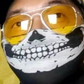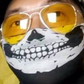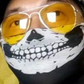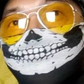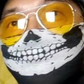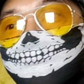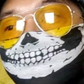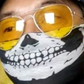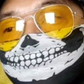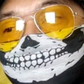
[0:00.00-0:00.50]

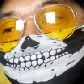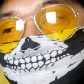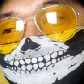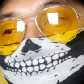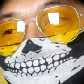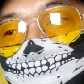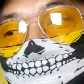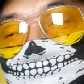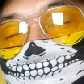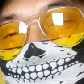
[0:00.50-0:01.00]
nah
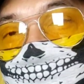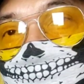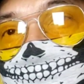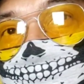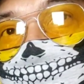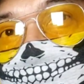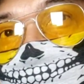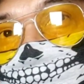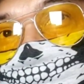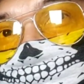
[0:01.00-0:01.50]

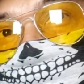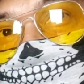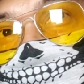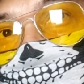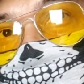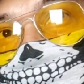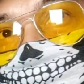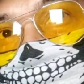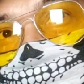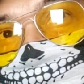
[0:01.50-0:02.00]
sekarang kalau
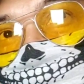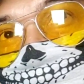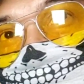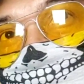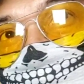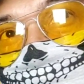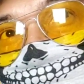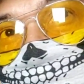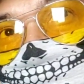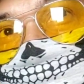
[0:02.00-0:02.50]
misalkan
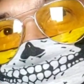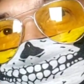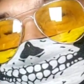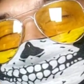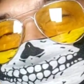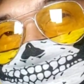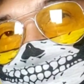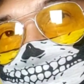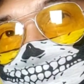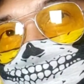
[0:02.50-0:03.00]

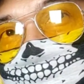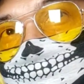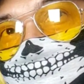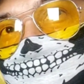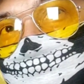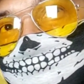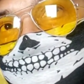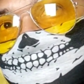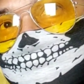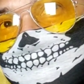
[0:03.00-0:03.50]
proses
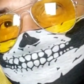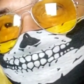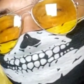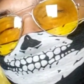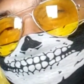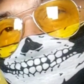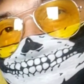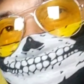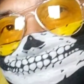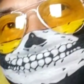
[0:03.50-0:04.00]
yang
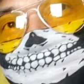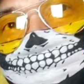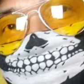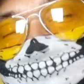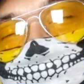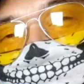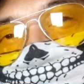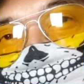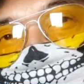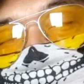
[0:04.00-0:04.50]
dilakukan Yusuf
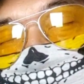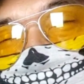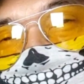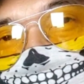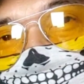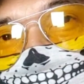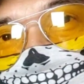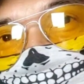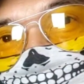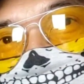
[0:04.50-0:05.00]
Mansur
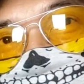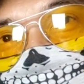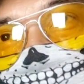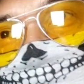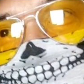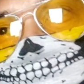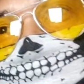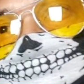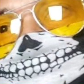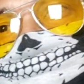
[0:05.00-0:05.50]
terhadap
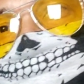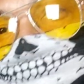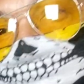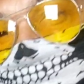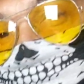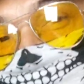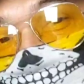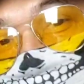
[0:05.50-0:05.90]
Jihad TV